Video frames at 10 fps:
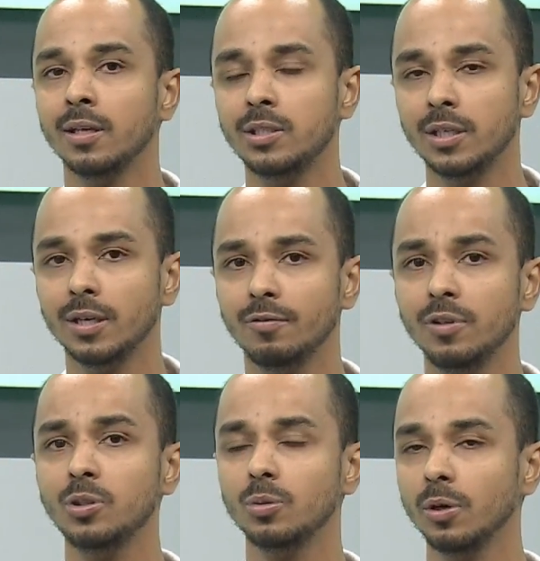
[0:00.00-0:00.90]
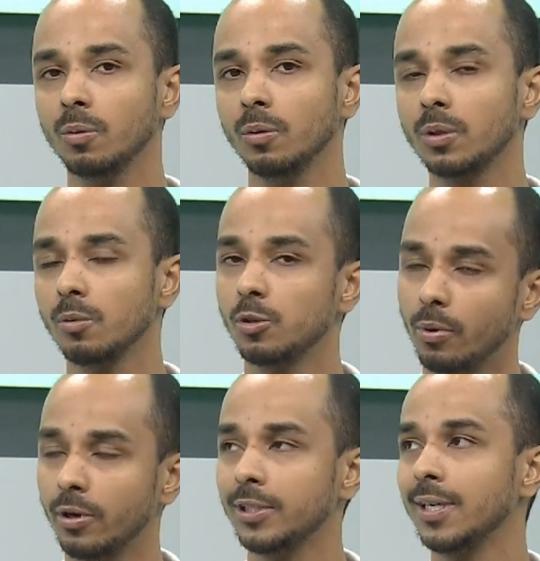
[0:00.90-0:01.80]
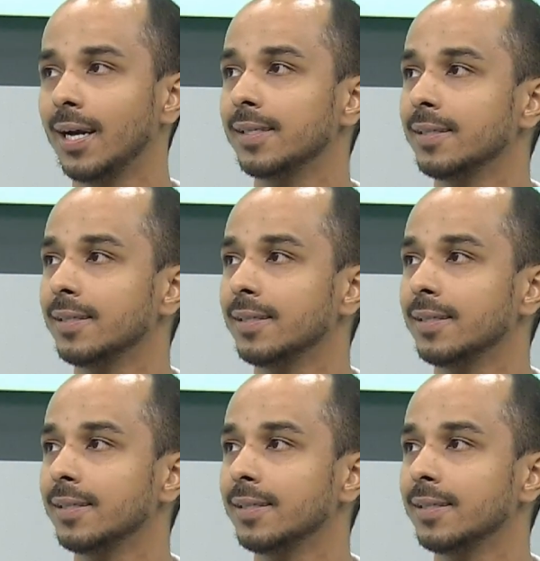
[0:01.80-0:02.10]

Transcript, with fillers: dia 28, contra o Esporte em casa.